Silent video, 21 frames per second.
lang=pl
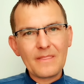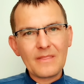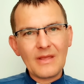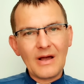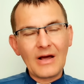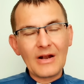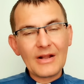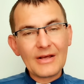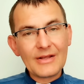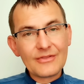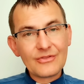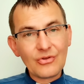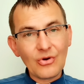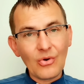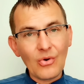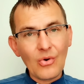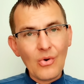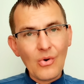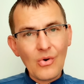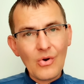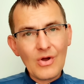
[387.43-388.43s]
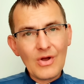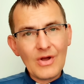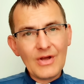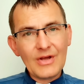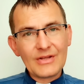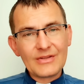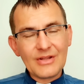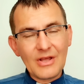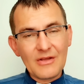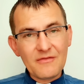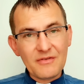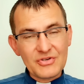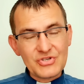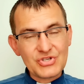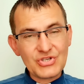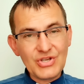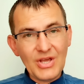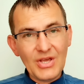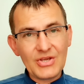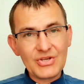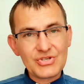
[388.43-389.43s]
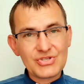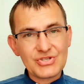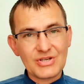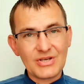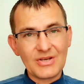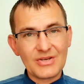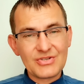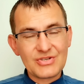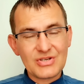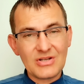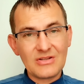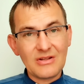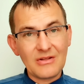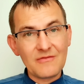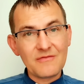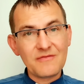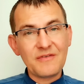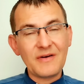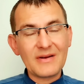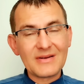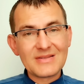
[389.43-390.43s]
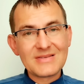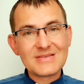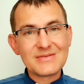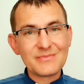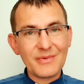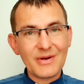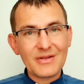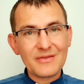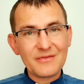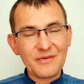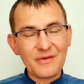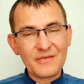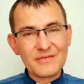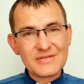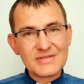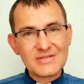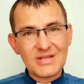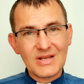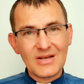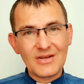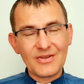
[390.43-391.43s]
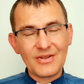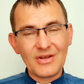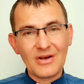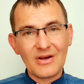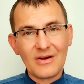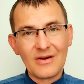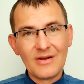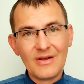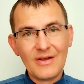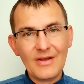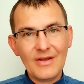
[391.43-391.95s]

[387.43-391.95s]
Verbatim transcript: ale to najważniejsze, czyli ten fakt zmartwychwstania,